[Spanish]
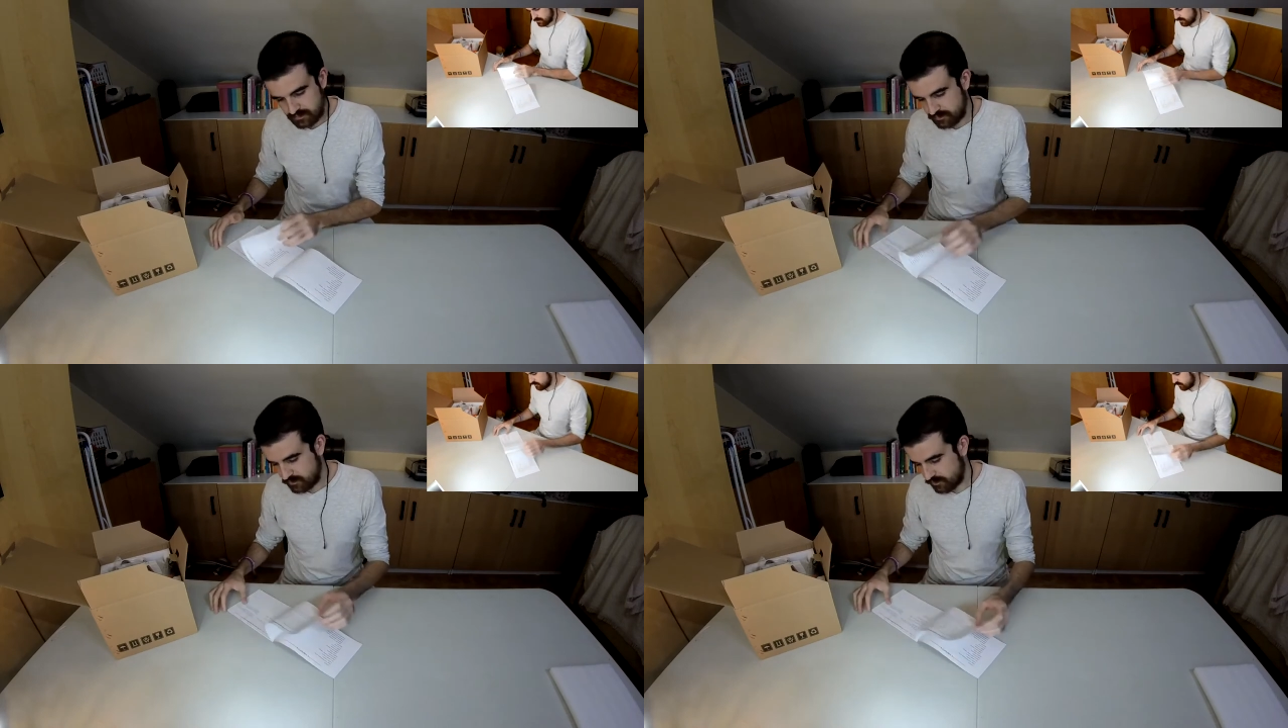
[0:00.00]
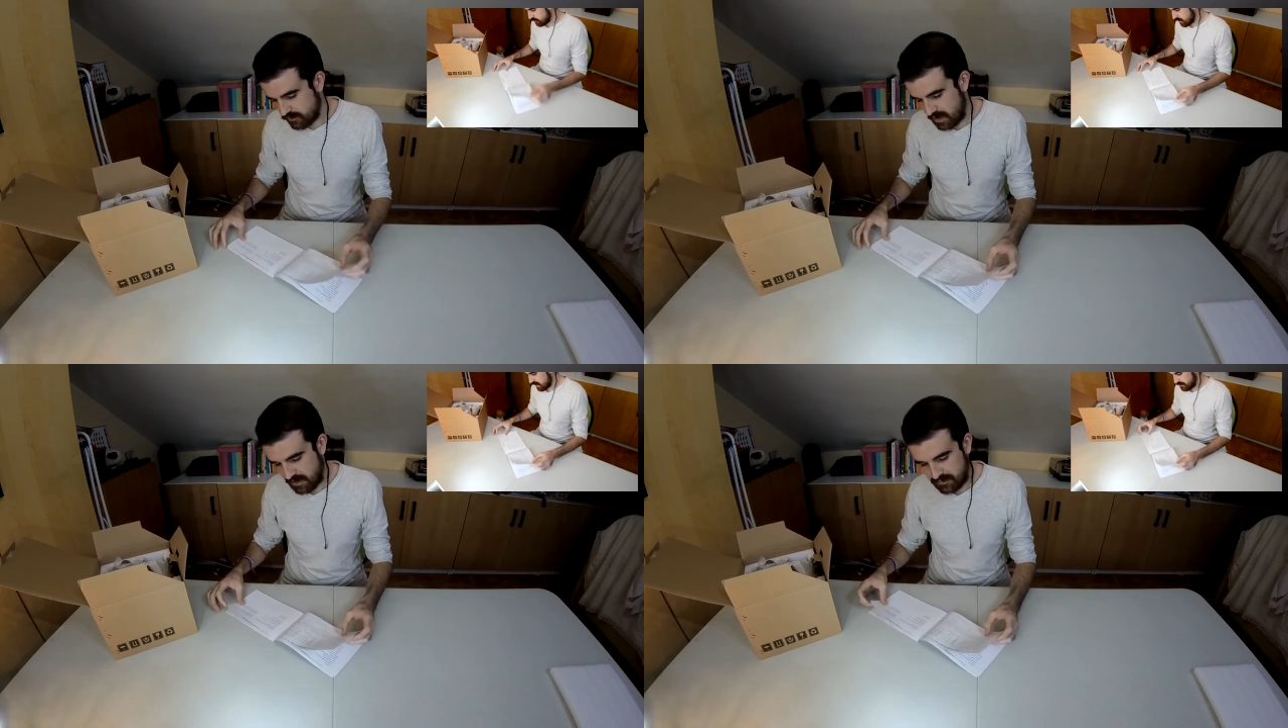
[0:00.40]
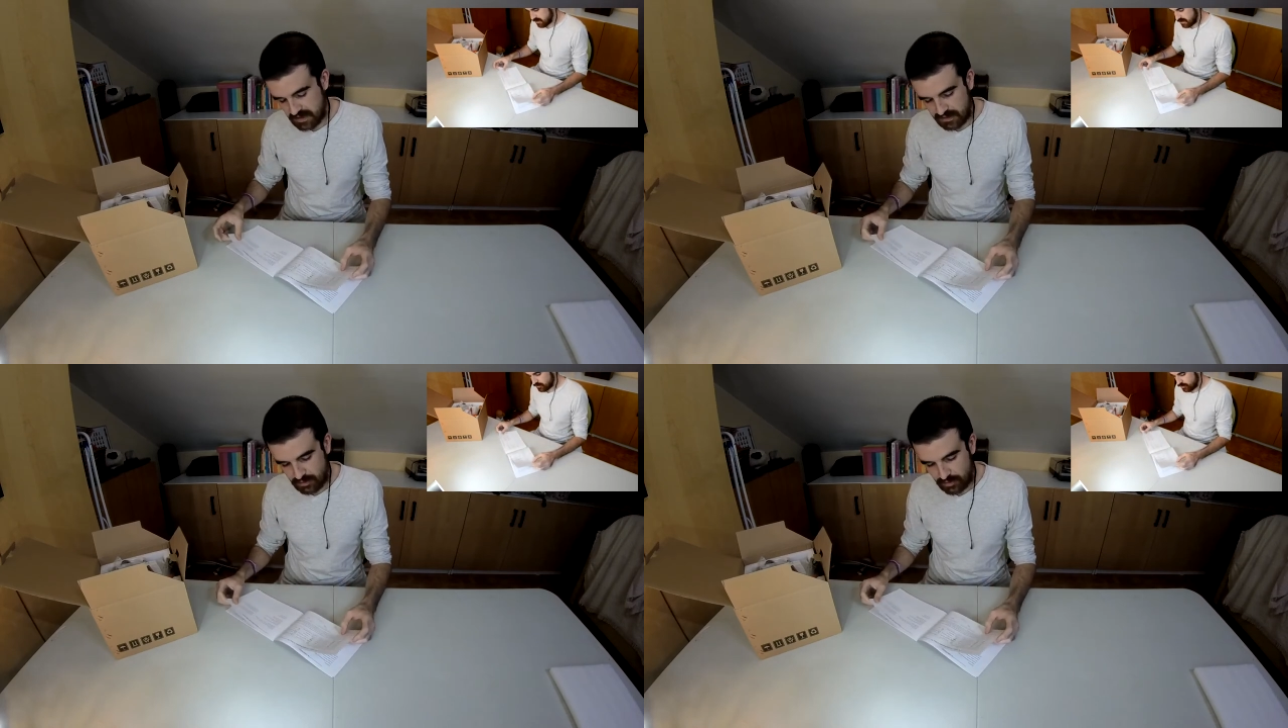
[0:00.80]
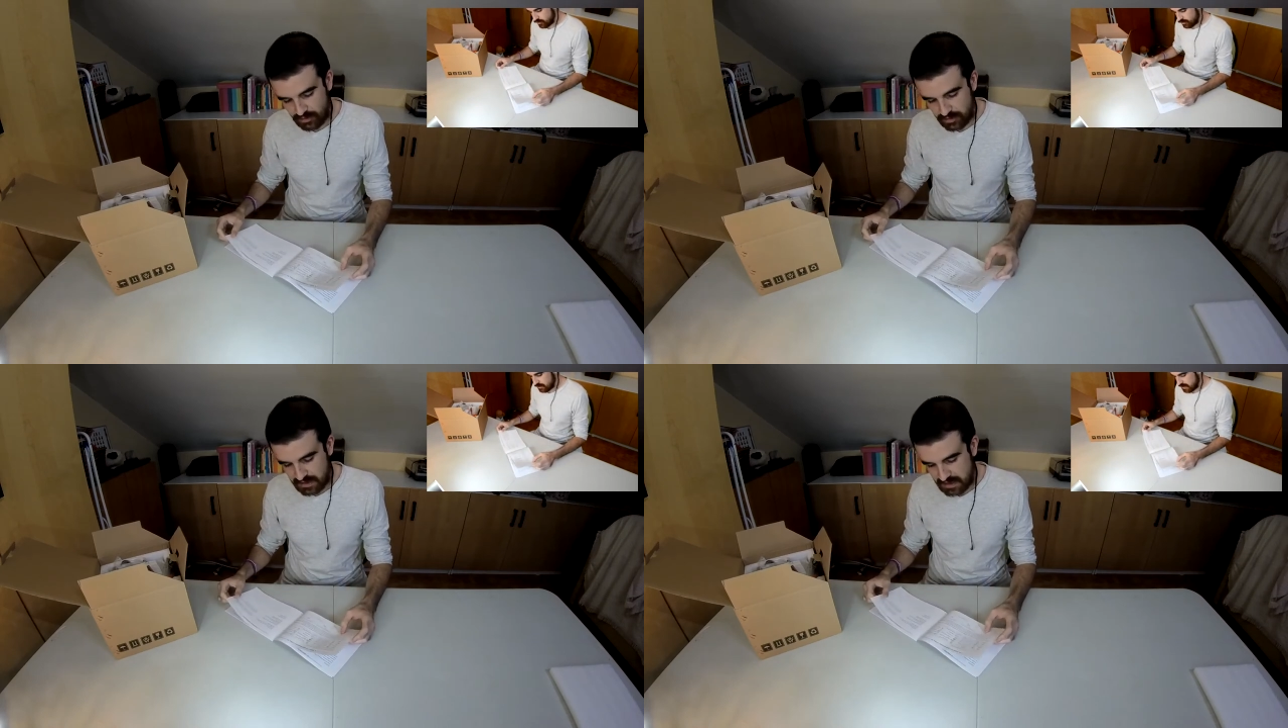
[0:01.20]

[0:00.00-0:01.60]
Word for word: Mm, vale, viene todo en